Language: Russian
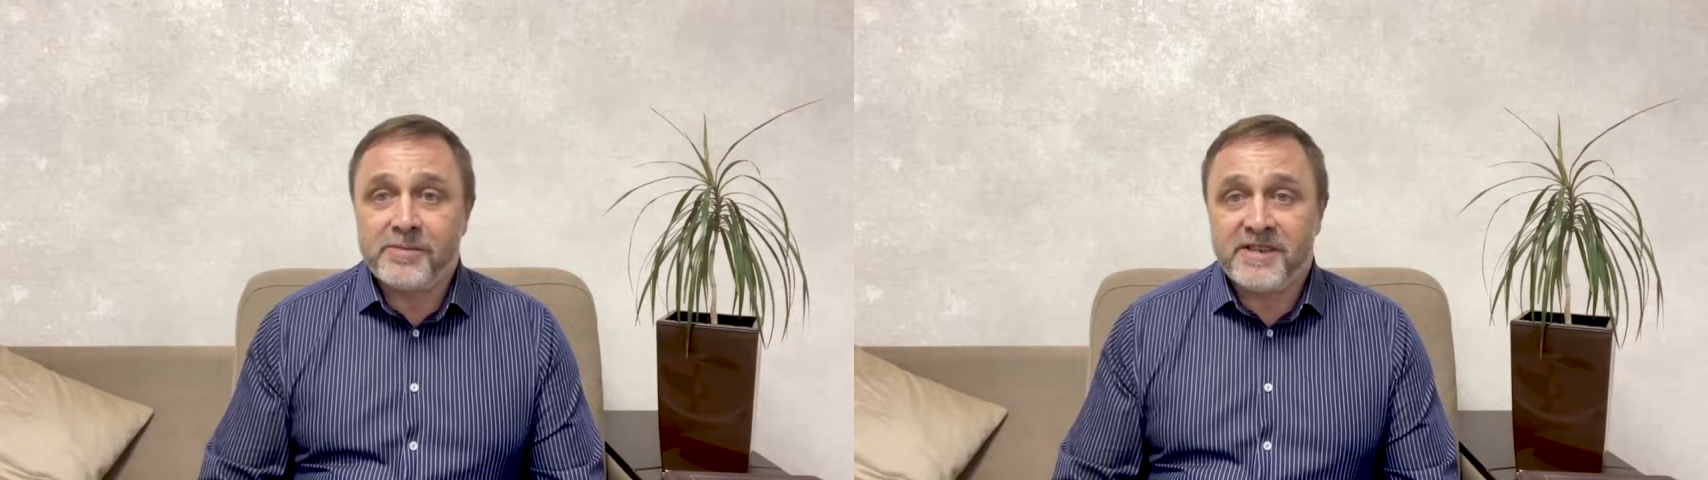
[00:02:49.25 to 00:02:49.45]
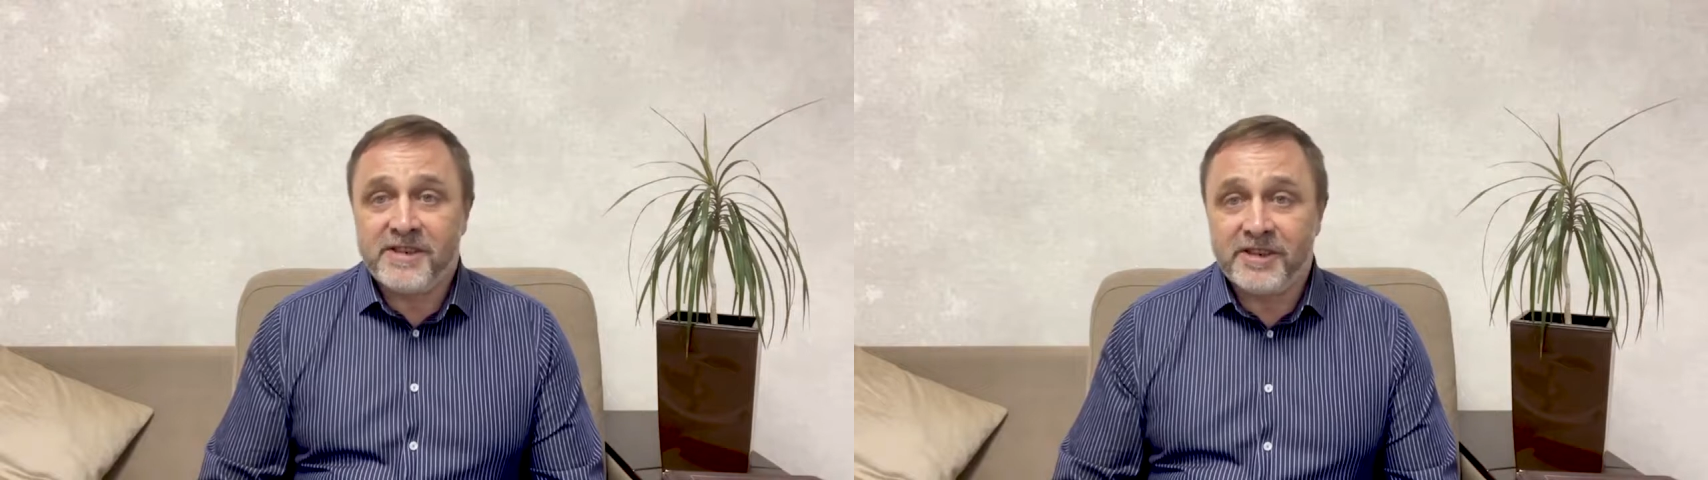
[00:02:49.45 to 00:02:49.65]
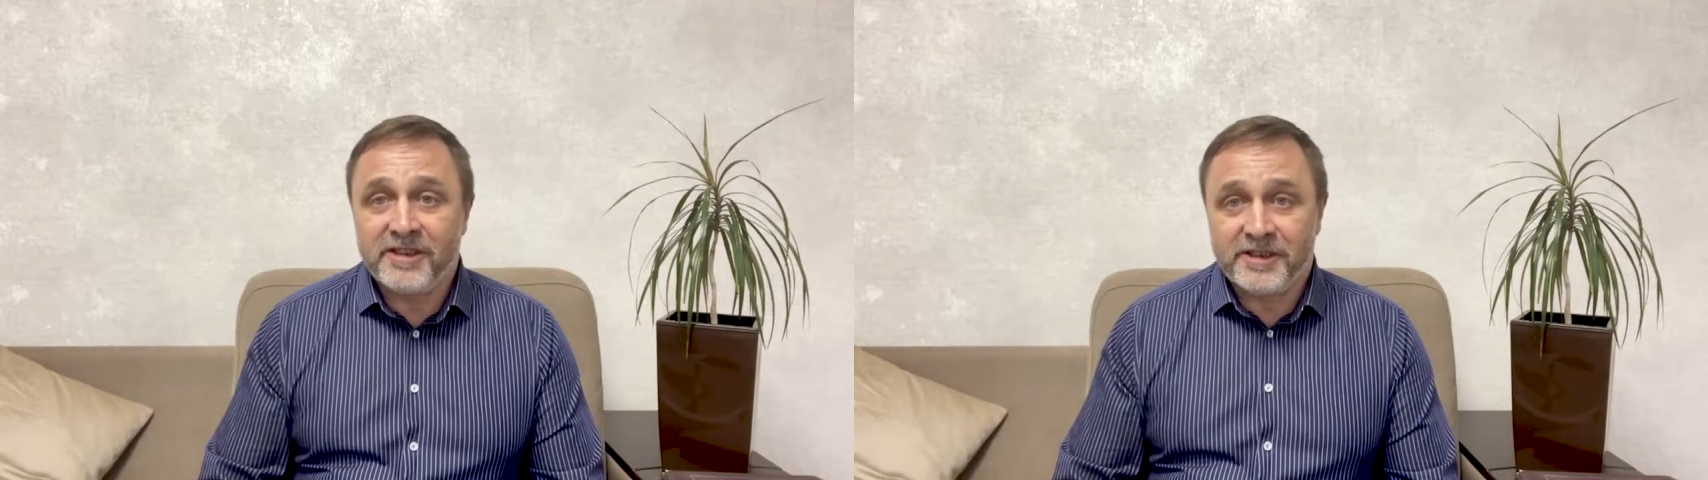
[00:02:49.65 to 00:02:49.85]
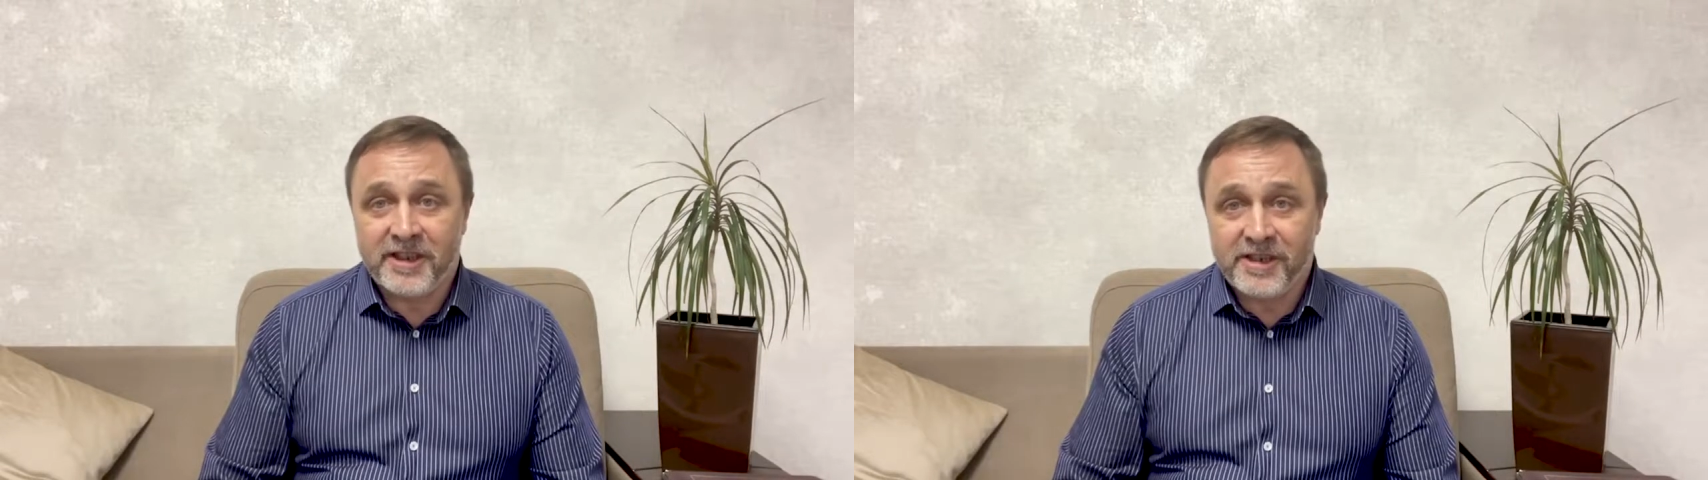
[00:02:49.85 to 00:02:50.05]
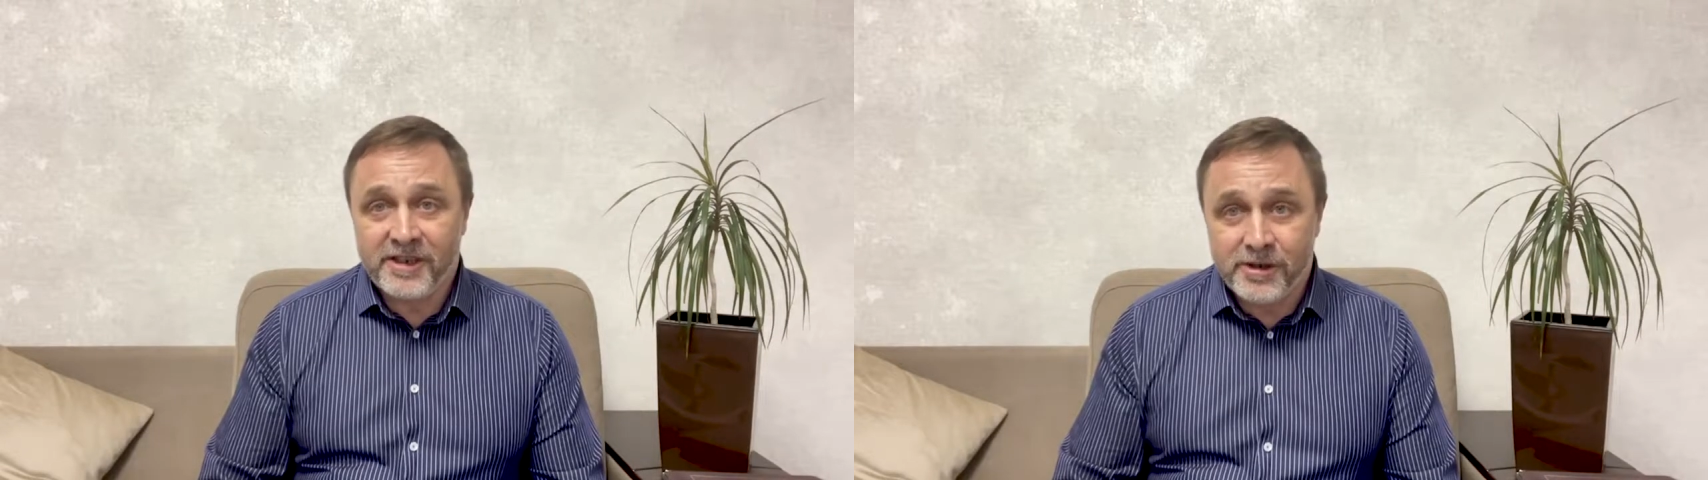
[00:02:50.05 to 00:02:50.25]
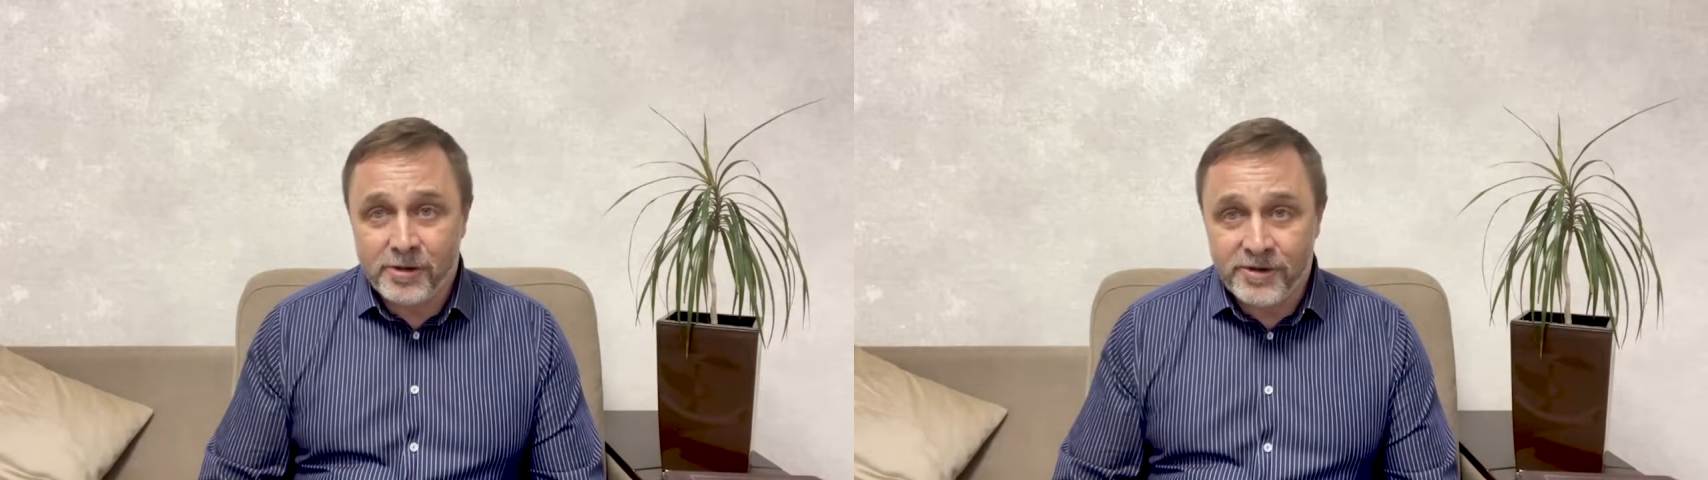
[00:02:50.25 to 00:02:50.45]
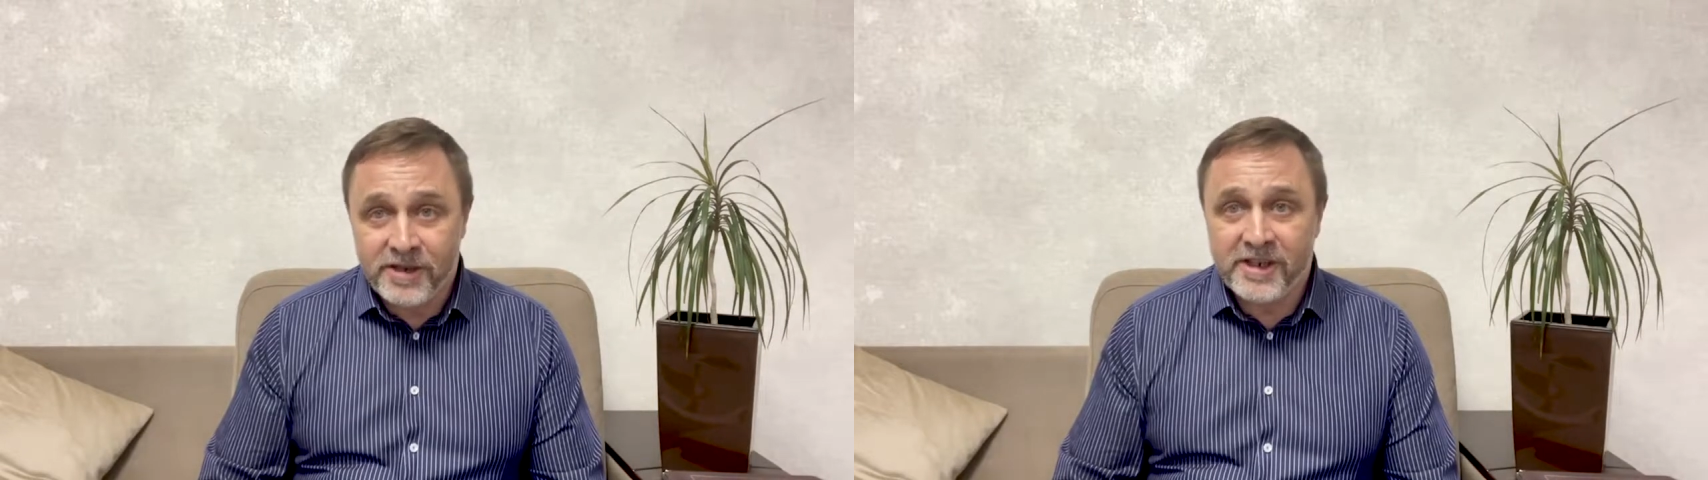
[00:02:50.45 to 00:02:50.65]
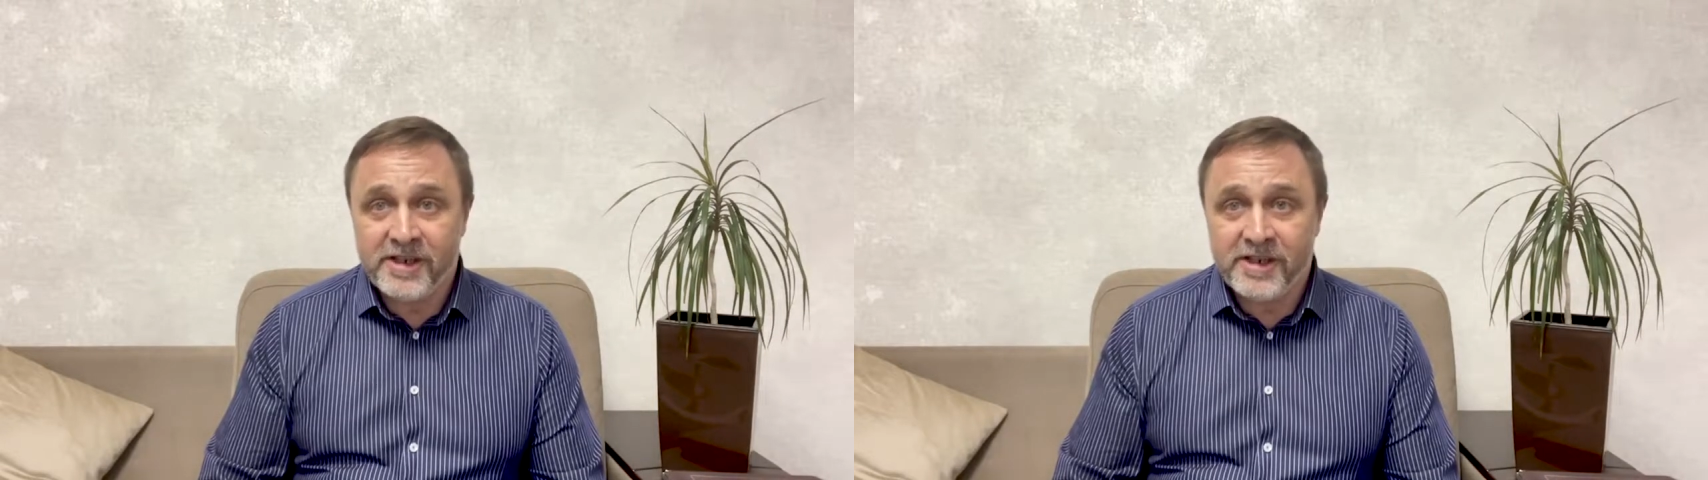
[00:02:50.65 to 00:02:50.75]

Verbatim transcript: силы таких людей